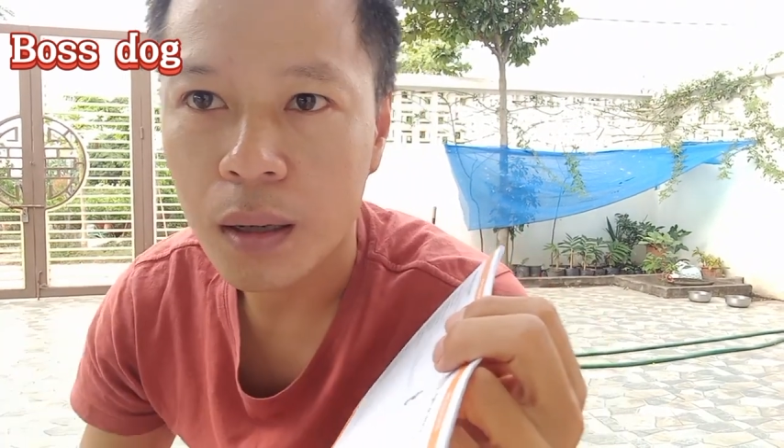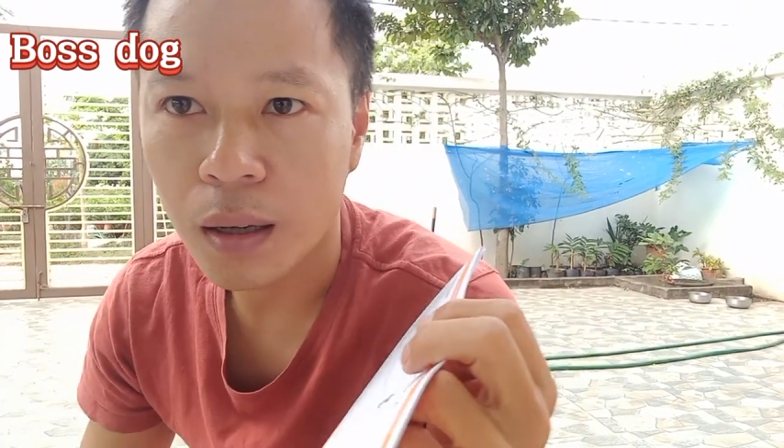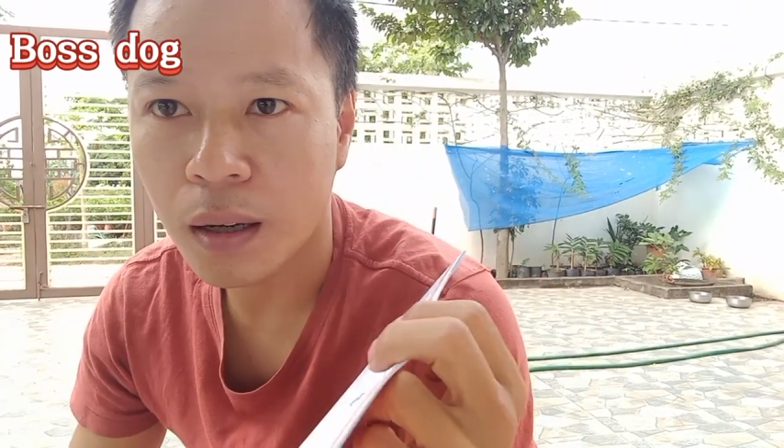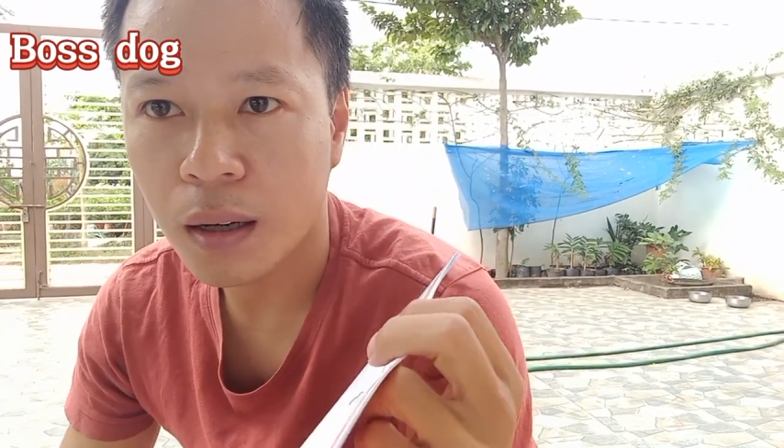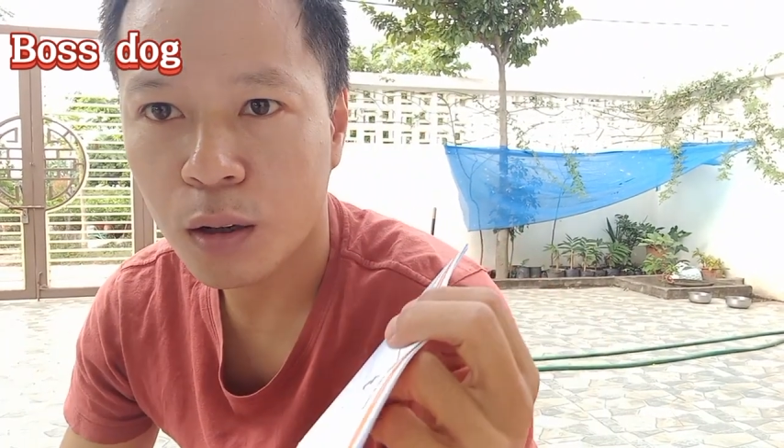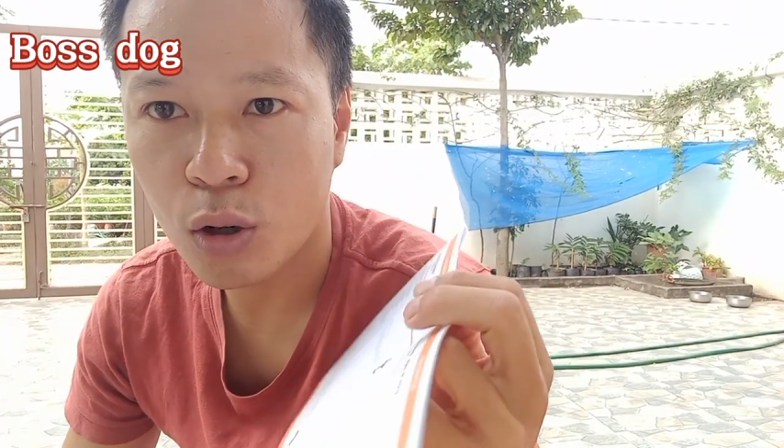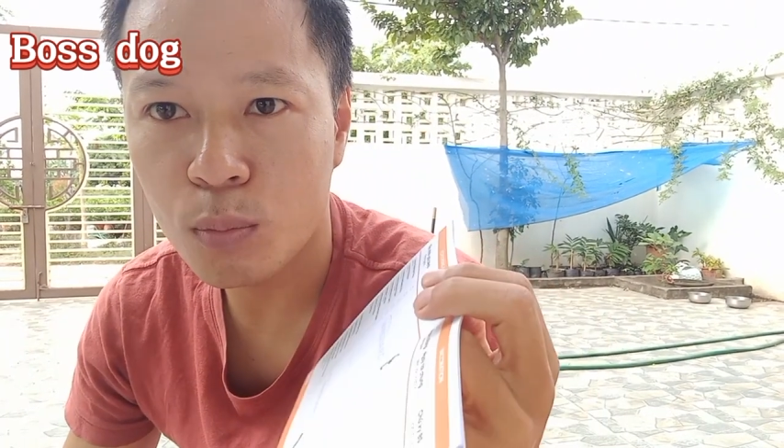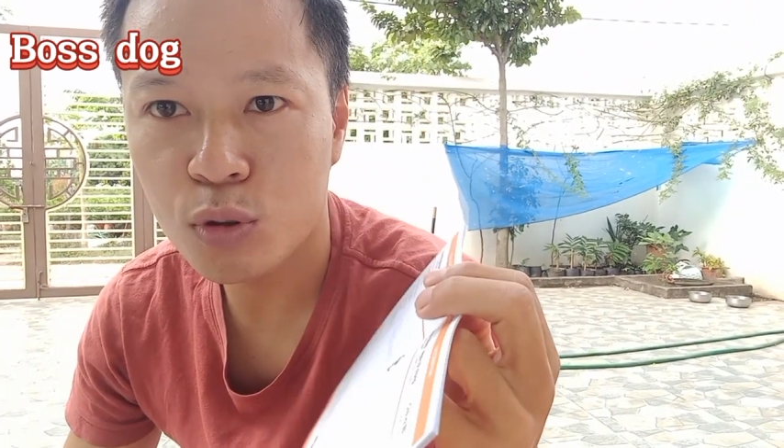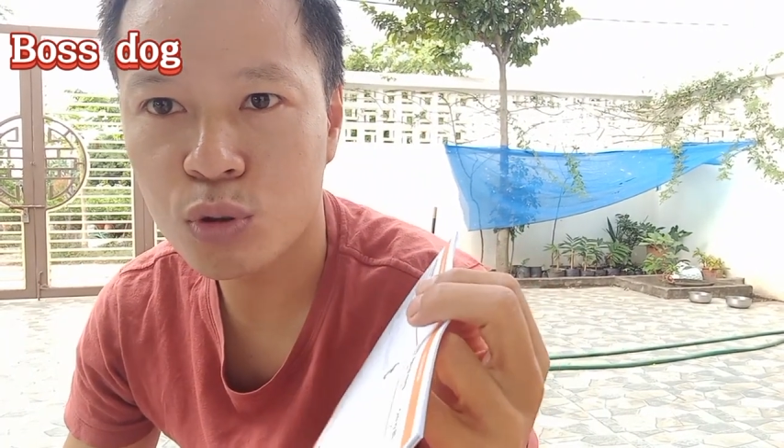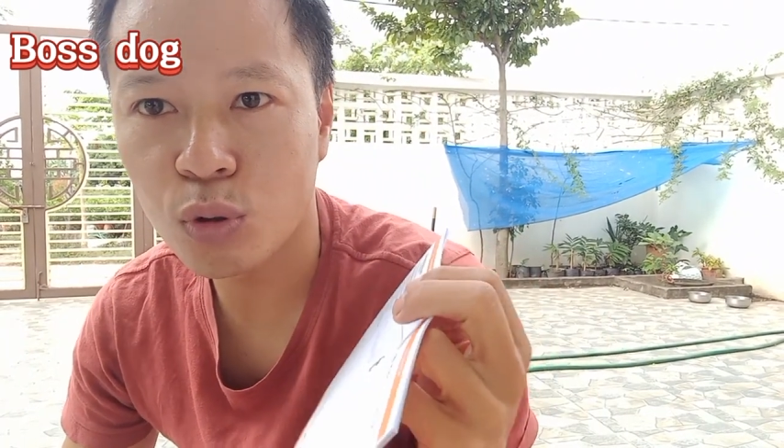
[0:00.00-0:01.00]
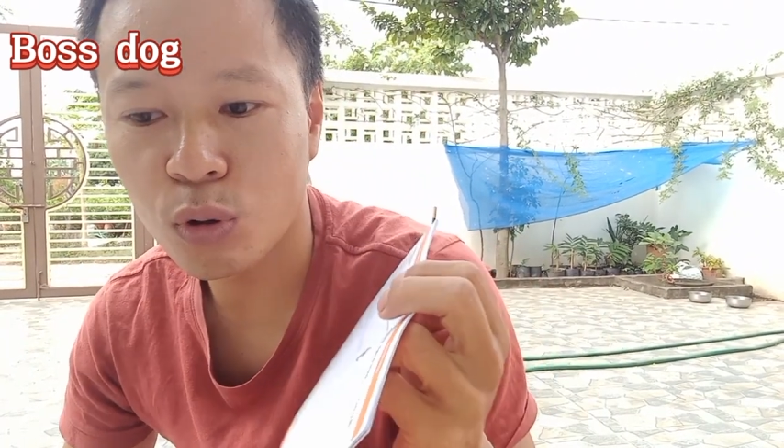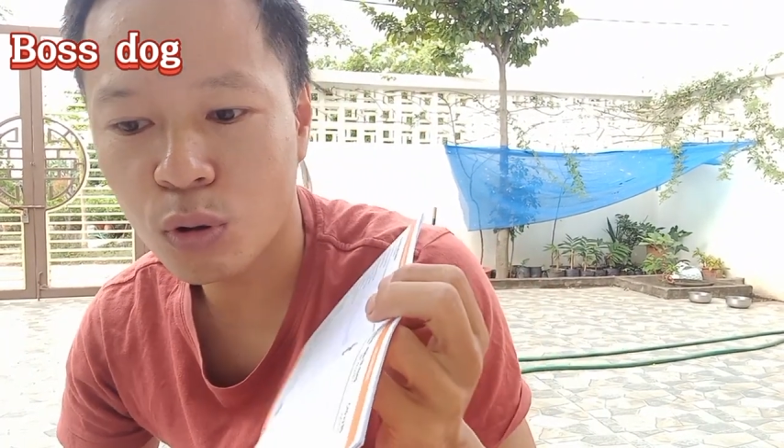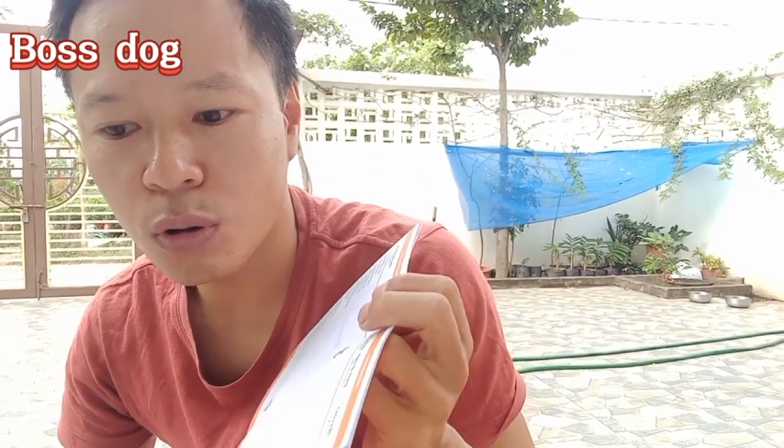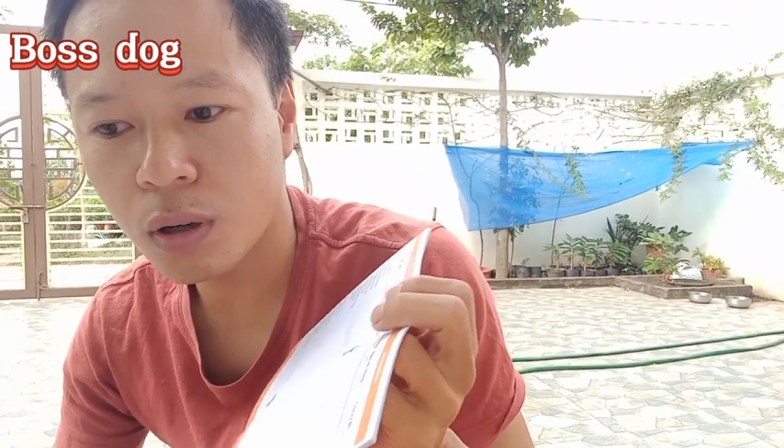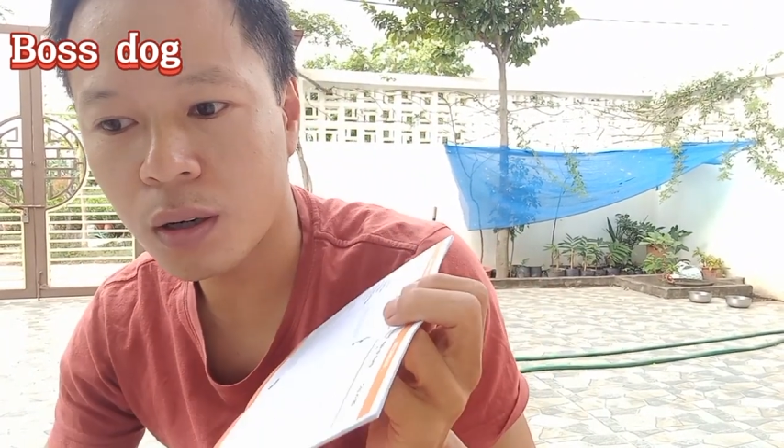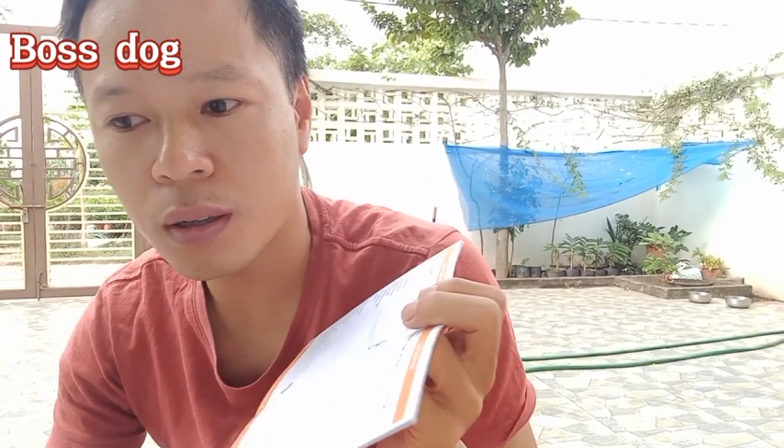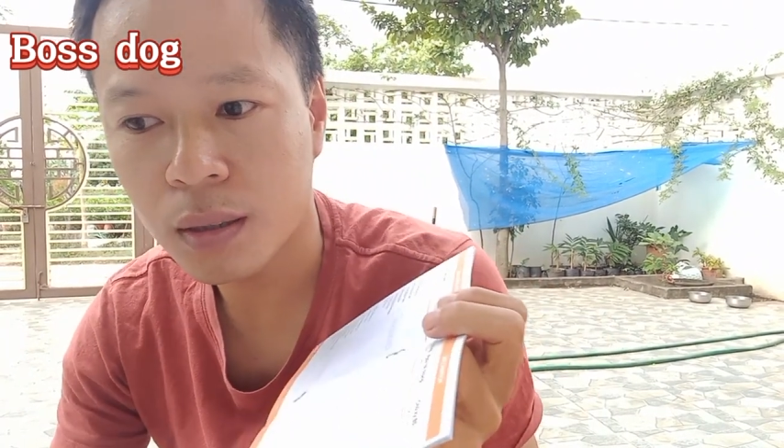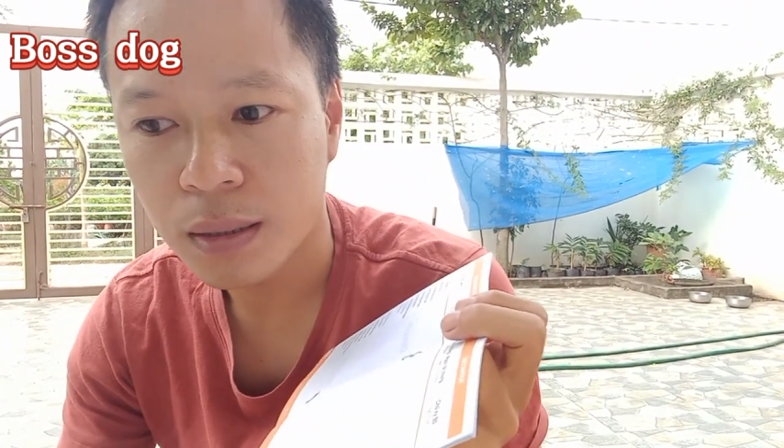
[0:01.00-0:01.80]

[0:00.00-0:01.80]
à, có một số